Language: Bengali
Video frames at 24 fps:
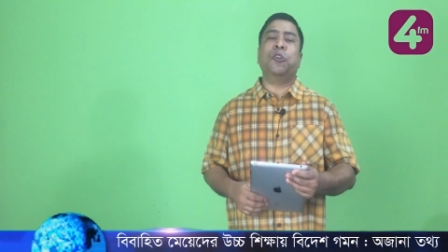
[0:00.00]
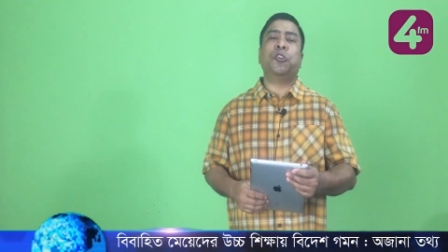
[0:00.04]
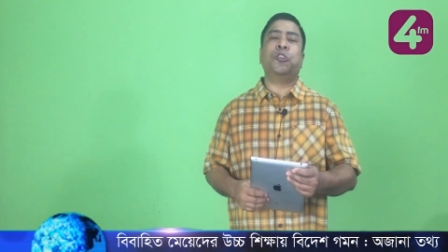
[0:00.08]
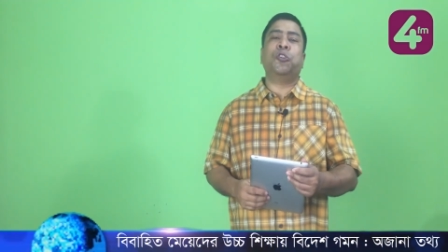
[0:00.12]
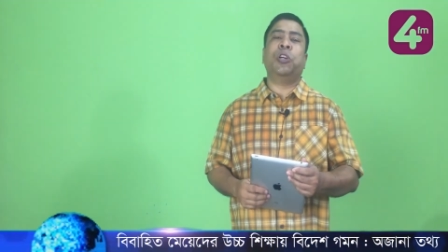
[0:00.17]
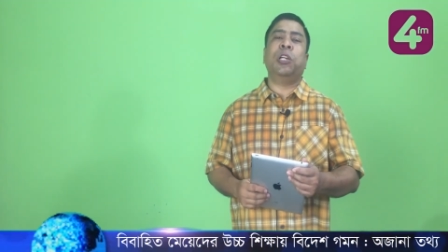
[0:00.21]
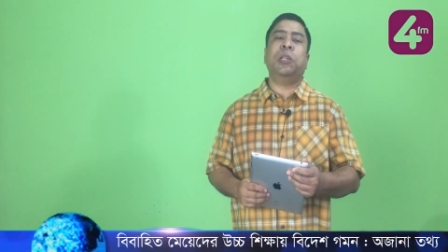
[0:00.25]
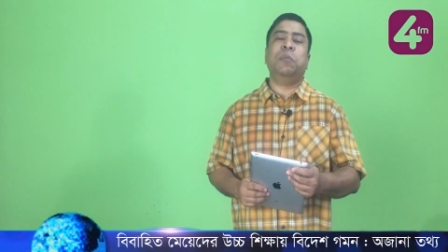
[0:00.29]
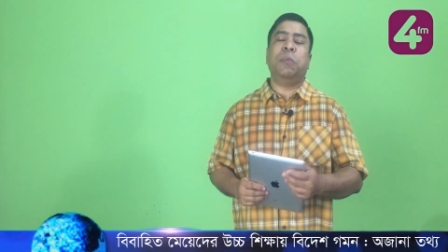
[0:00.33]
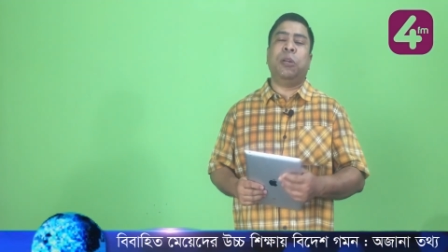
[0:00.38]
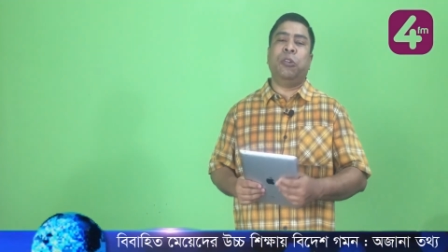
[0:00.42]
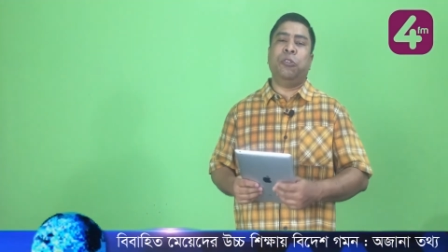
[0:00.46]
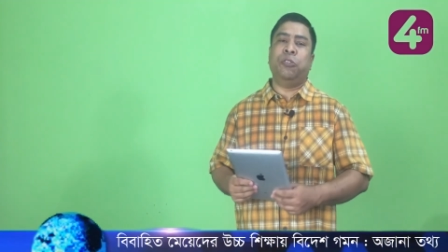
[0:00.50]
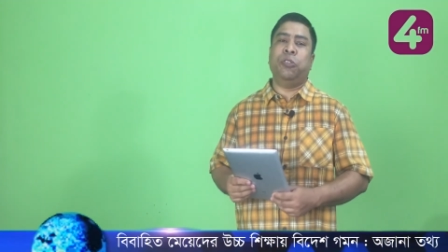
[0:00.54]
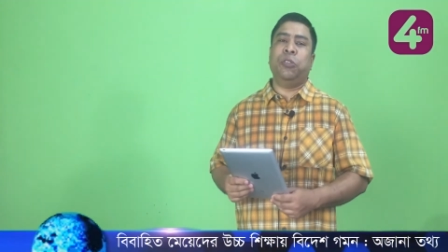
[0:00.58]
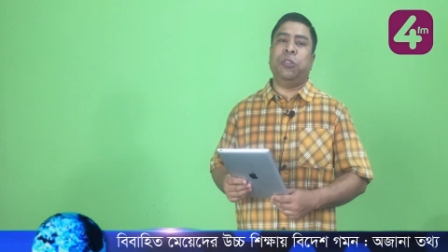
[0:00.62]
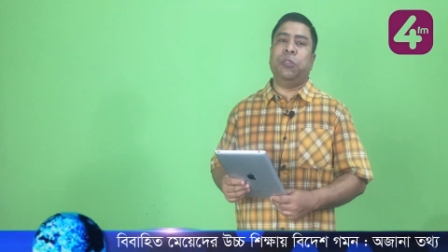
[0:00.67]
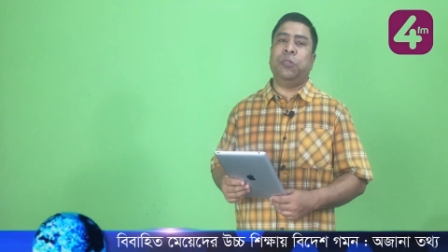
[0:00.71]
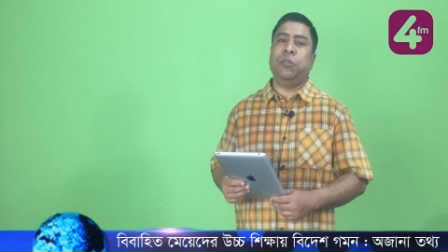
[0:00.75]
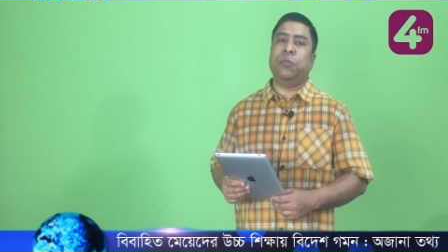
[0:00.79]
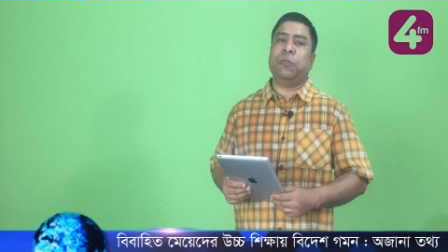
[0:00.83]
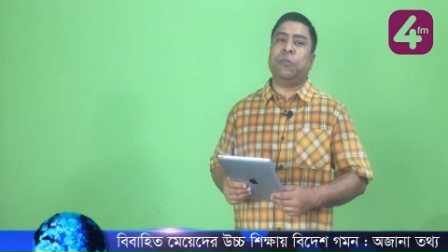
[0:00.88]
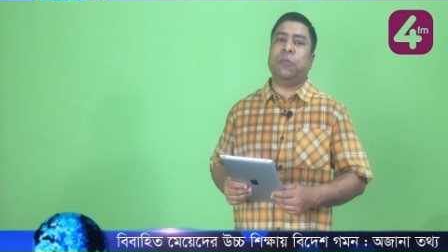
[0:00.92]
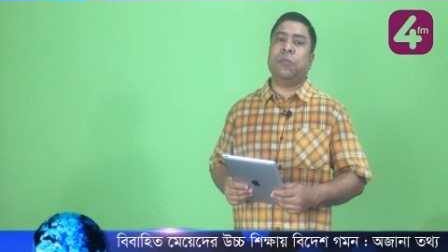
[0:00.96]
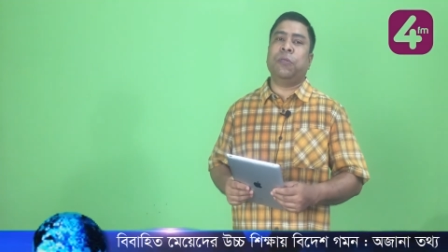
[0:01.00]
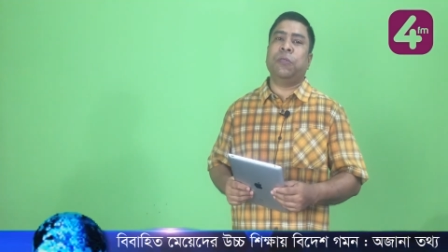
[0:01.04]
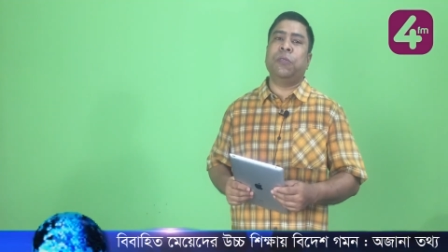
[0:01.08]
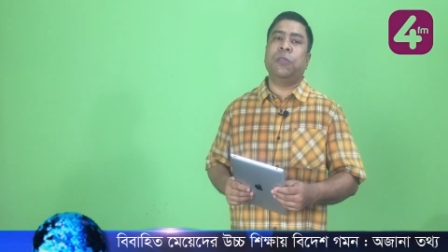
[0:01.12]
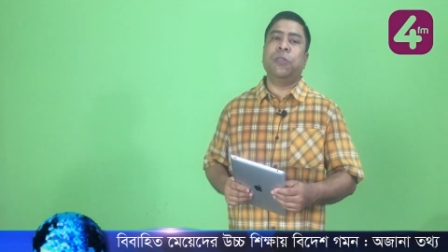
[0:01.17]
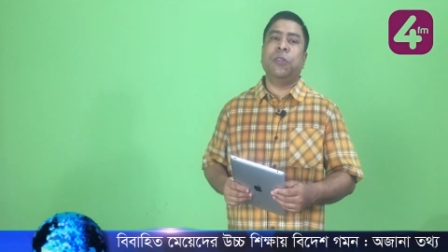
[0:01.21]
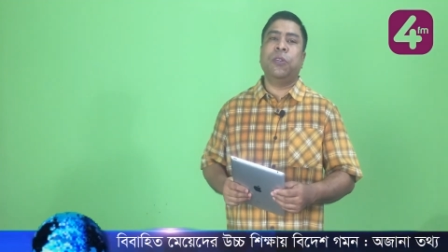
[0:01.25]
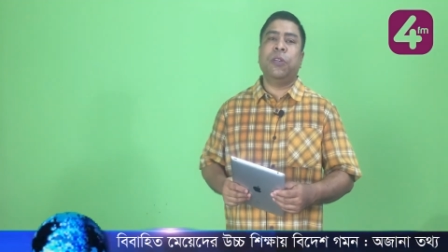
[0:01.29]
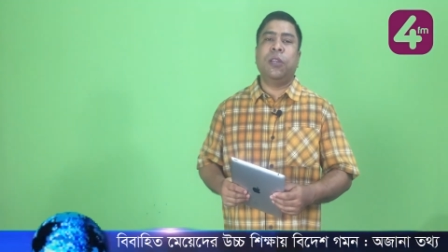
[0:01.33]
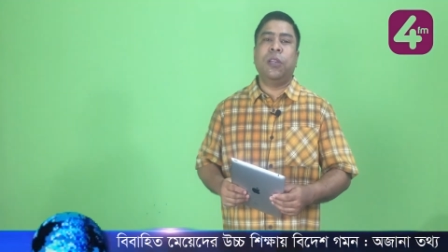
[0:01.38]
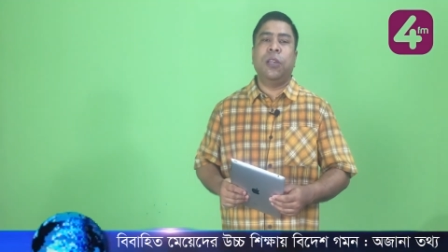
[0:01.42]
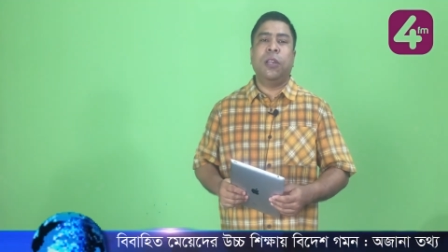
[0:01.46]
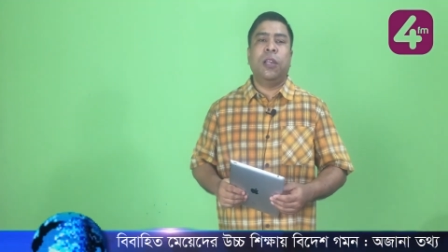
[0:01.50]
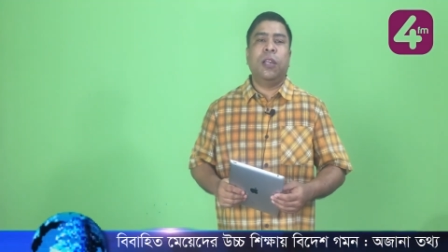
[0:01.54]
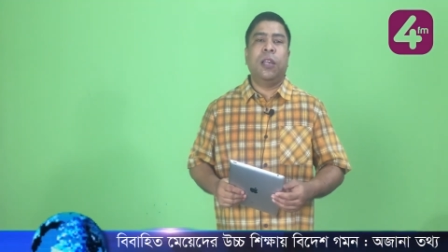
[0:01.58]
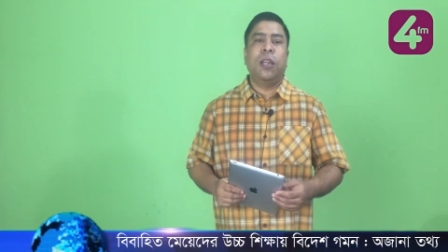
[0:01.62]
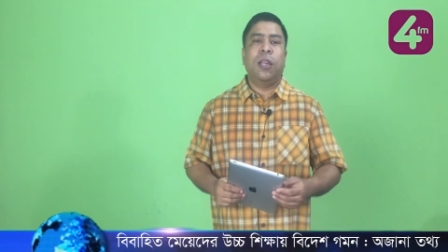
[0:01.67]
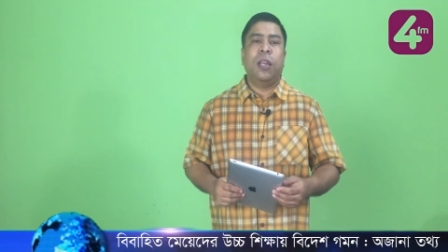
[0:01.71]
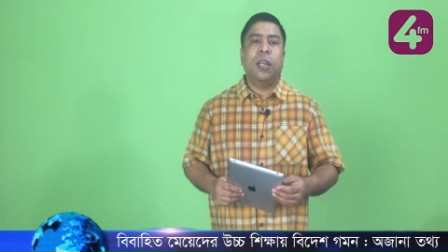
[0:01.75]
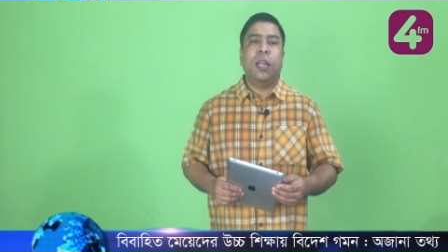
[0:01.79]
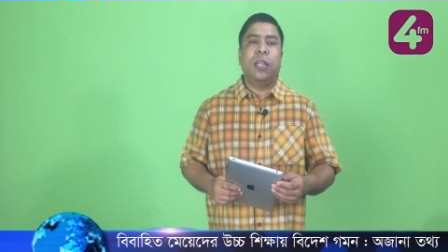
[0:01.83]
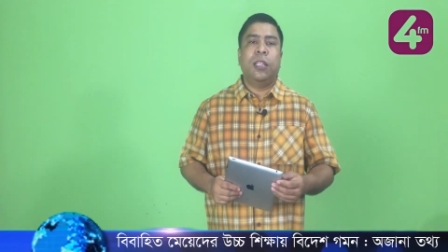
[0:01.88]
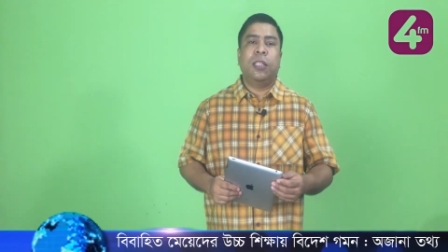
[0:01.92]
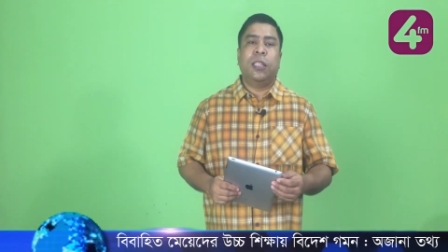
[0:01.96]
অসহায় মানুষের জন্য
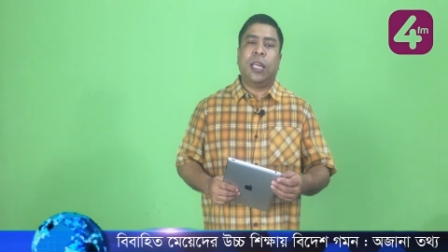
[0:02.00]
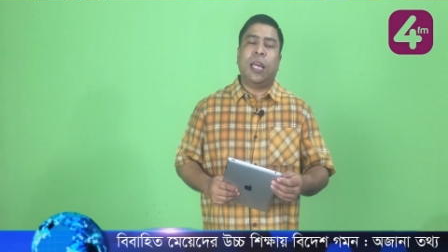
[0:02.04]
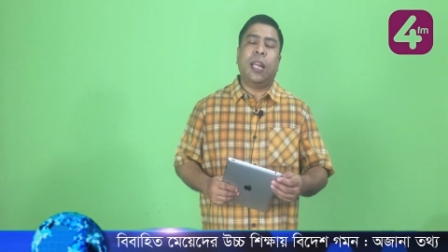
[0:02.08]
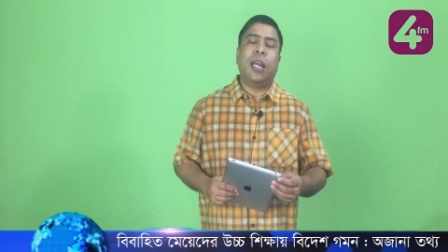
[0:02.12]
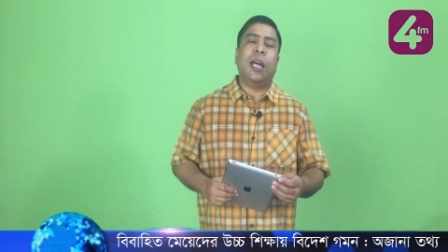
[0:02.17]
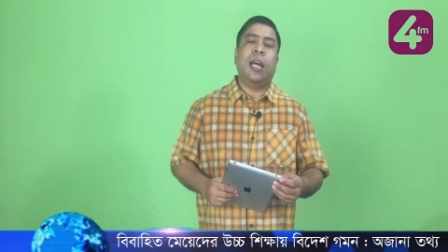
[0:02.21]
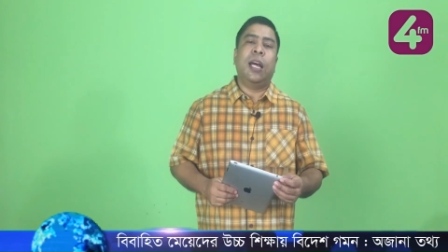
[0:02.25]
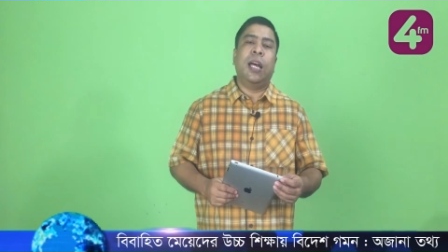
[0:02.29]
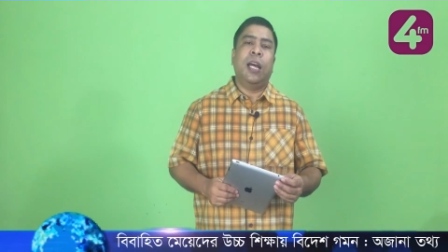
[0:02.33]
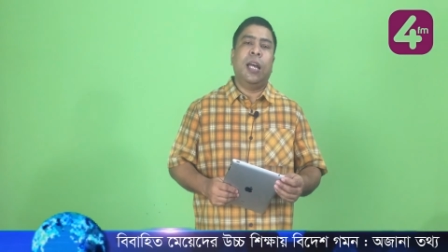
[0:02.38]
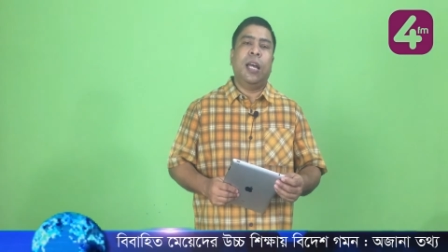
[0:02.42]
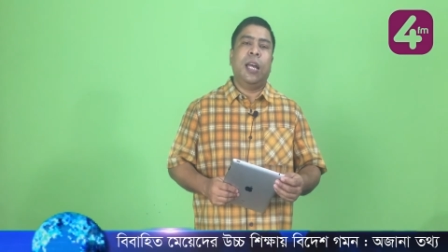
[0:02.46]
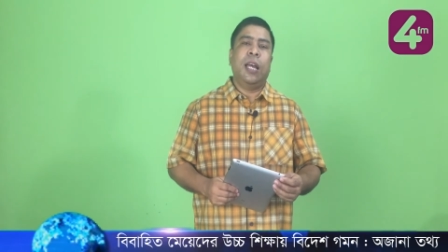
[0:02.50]
তারা